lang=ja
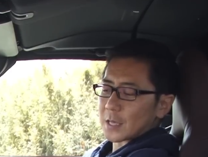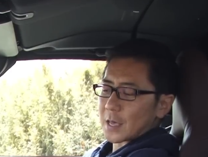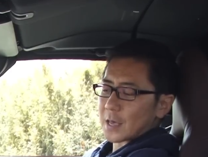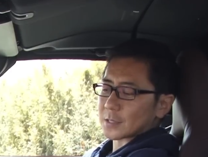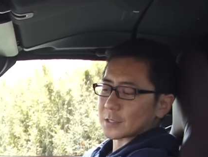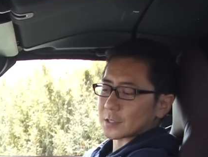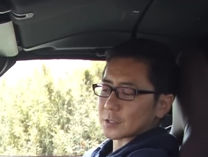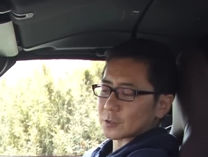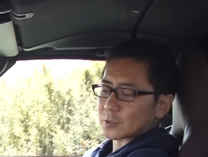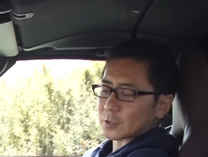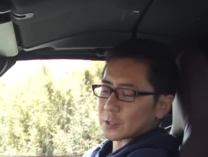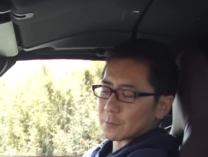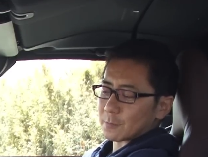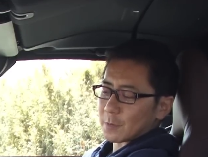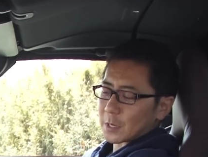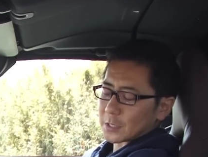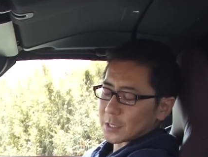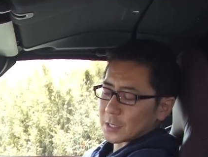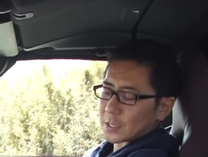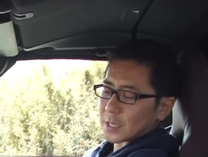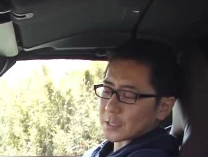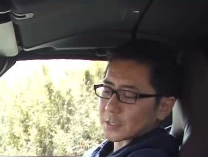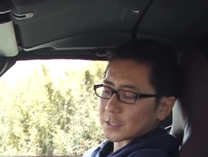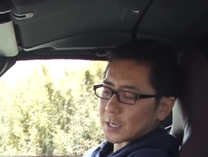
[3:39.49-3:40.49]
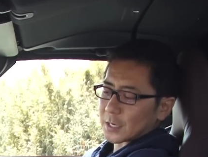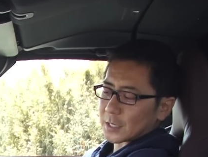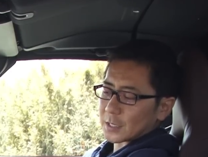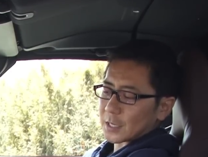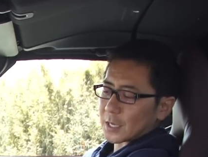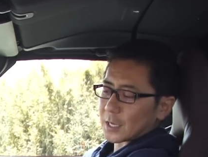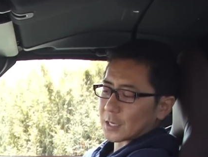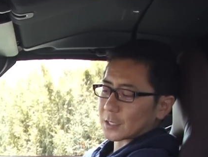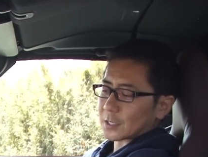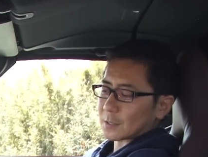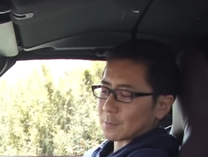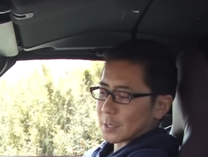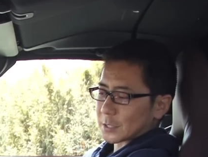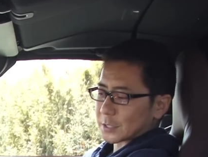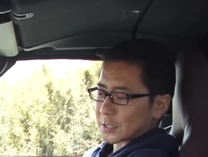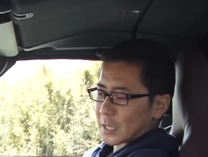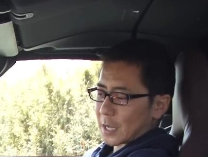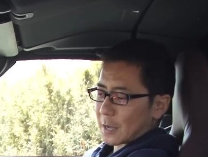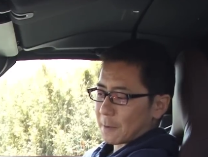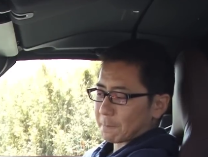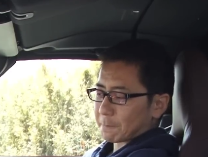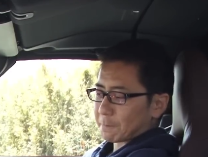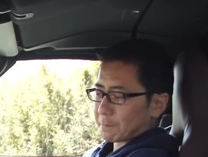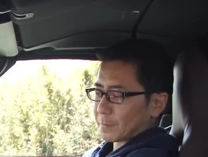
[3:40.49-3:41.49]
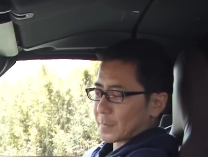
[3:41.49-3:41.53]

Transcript: えー、作りまでなされてきました